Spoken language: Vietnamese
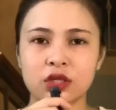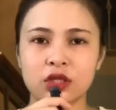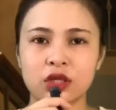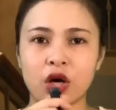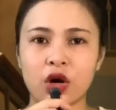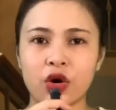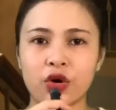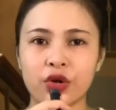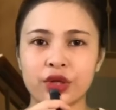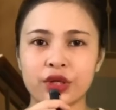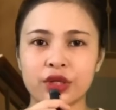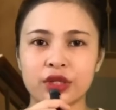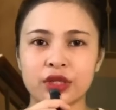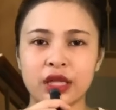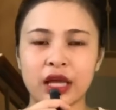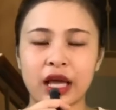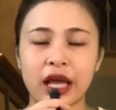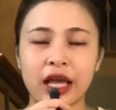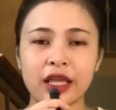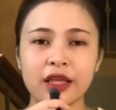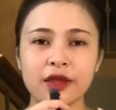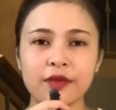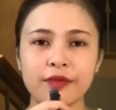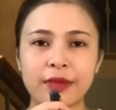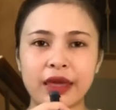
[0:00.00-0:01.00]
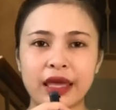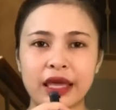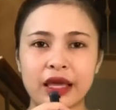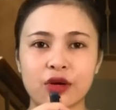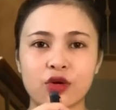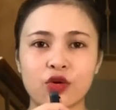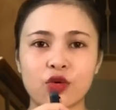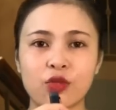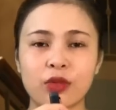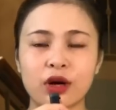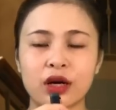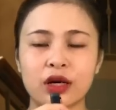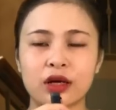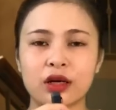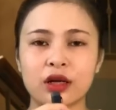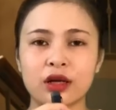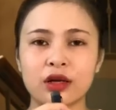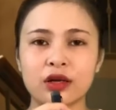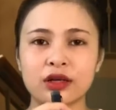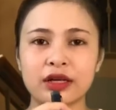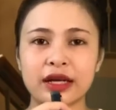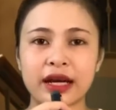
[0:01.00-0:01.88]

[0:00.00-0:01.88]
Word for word: Thôi thấy mẹ của mình